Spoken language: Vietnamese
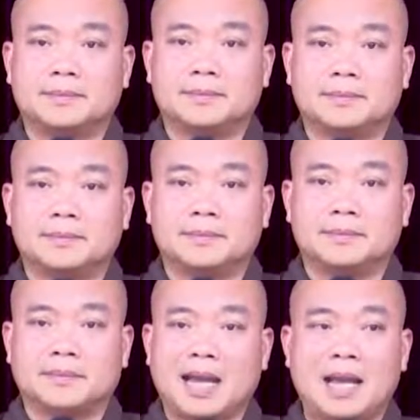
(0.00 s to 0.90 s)
Ừ.
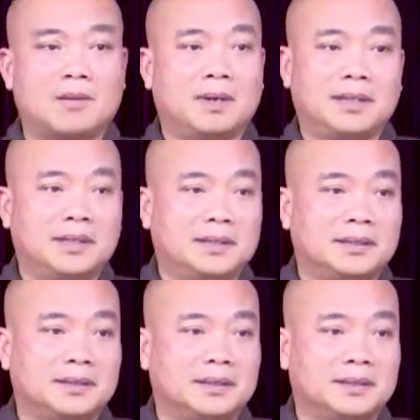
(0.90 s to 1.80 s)
Ai cũng bị hết.
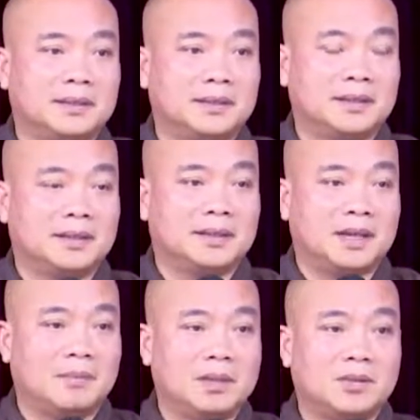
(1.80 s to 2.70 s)

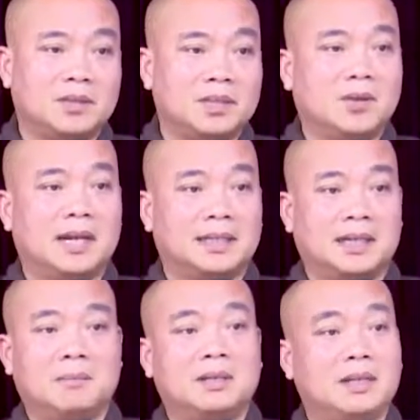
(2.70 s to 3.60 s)
Không biết cô Trí Hòa
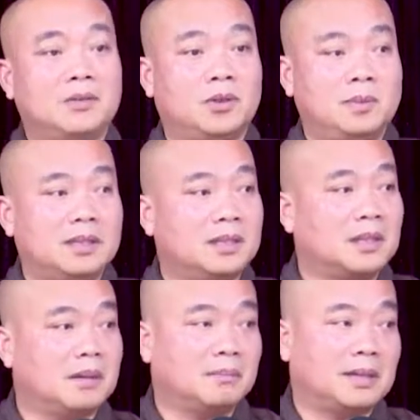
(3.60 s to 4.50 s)
thầy không có theo dõi biết cho
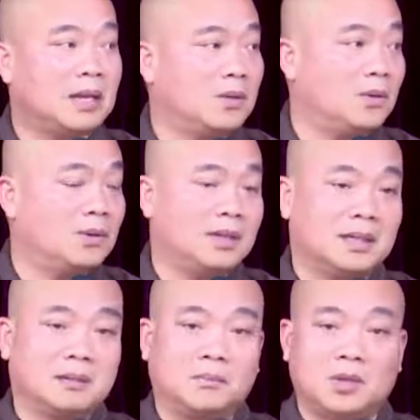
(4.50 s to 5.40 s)
thầy các cô
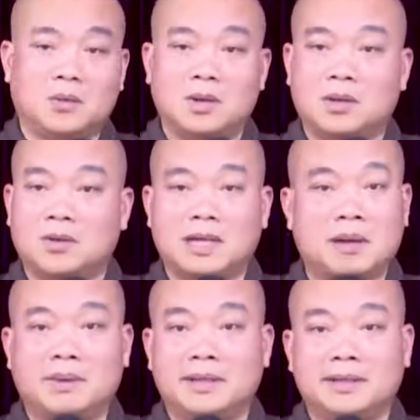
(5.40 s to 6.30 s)
ở trong Bồ Đề Quốc cô
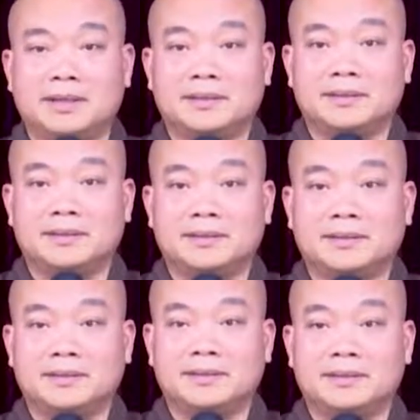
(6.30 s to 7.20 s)
nàng bị hết.
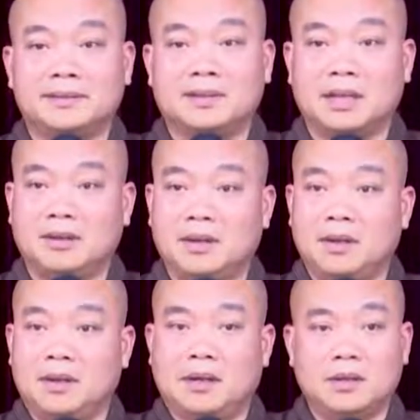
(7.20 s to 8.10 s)
Cô nào
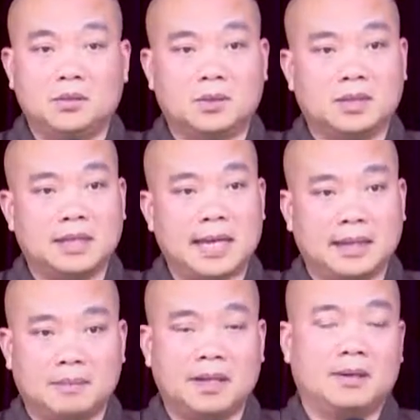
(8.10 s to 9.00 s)
ở chùa thời
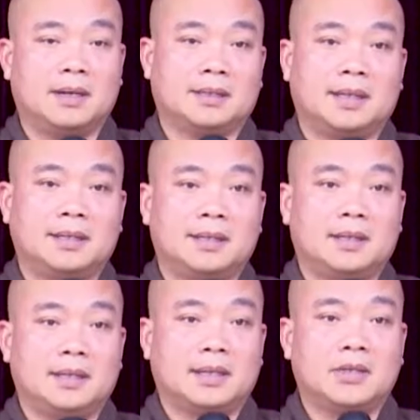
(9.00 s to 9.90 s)
gian nó bắt đầu là thấy
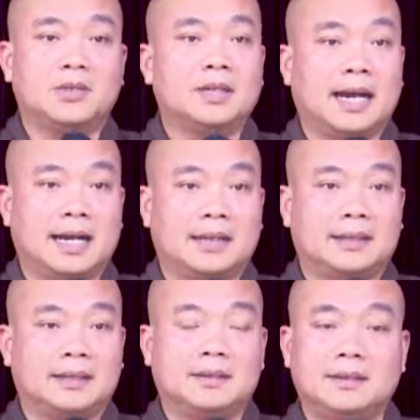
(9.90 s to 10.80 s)
cái chướng ngại
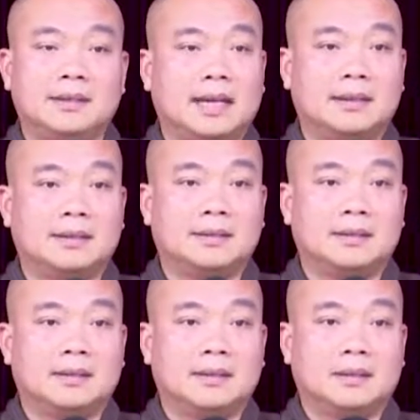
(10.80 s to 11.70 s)
nó cứ đến nảy lên,
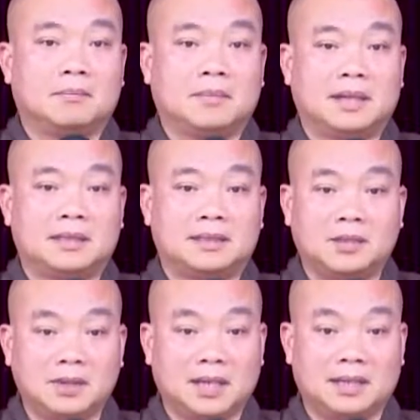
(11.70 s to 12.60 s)
mà
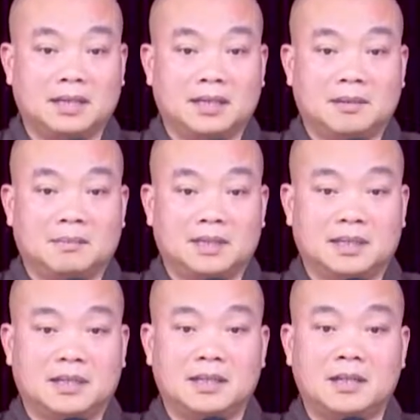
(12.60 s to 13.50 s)
sau này mình
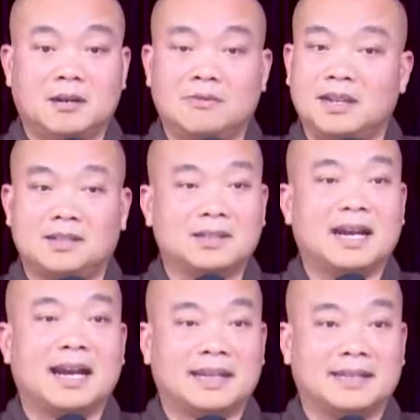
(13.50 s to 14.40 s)
sẽ thấy nó không phải là chướng
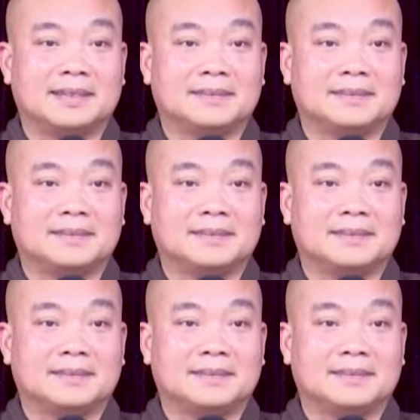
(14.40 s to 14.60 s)
ngại,